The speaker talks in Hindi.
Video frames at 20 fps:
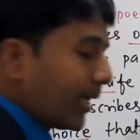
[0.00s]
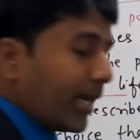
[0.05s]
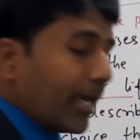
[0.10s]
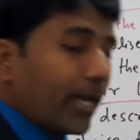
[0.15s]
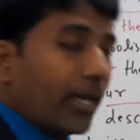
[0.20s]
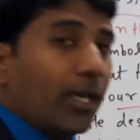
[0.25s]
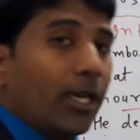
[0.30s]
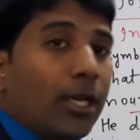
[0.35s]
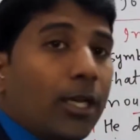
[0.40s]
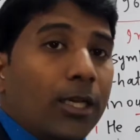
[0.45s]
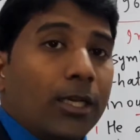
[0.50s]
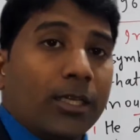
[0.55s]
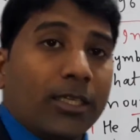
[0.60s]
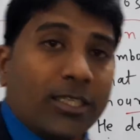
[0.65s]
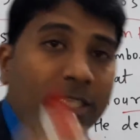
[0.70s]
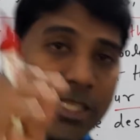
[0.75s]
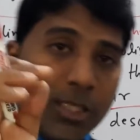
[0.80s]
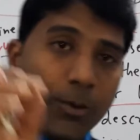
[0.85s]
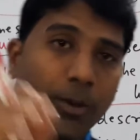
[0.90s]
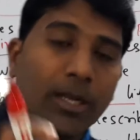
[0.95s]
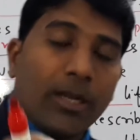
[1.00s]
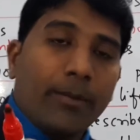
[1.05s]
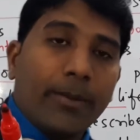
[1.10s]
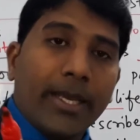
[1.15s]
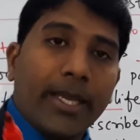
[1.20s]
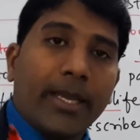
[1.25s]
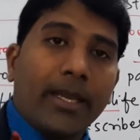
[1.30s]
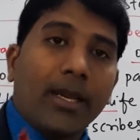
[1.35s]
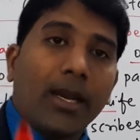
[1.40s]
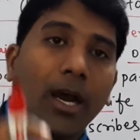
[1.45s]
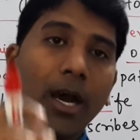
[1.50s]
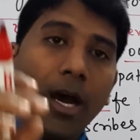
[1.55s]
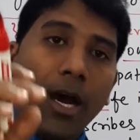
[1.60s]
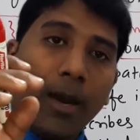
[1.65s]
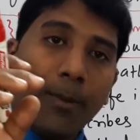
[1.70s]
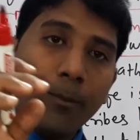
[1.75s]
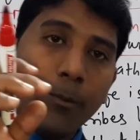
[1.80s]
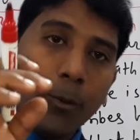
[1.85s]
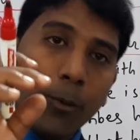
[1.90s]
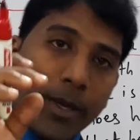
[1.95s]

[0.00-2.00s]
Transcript: है जीवन में हम